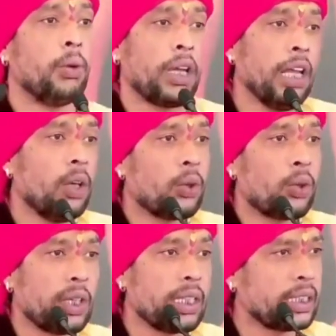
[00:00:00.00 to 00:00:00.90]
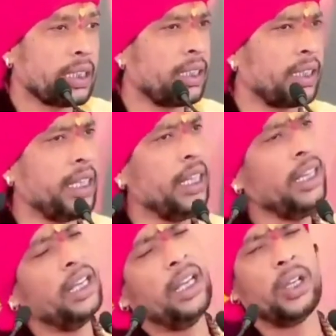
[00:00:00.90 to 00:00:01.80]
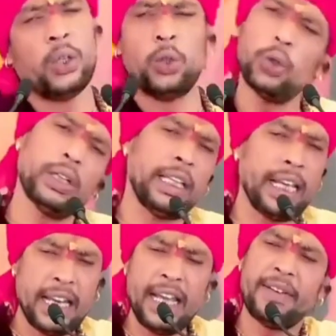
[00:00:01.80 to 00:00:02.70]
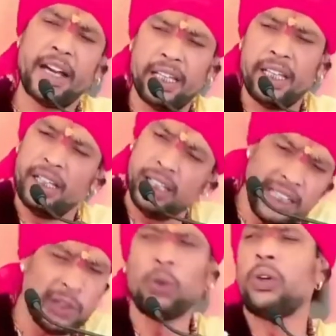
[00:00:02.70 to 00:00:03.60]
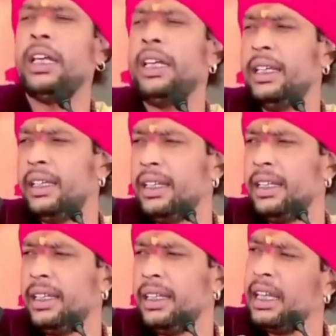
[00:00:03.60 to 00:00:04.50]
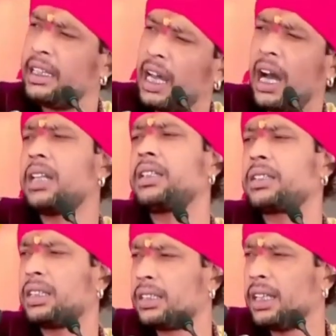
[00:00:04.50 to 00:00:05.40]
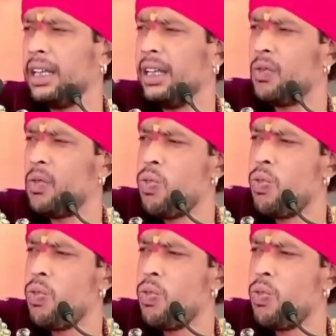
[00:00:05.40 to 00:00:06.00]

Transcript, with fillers: बुरे लोगों की संगति दुख देने वाली ही होगी ये यथार्थ सत्य है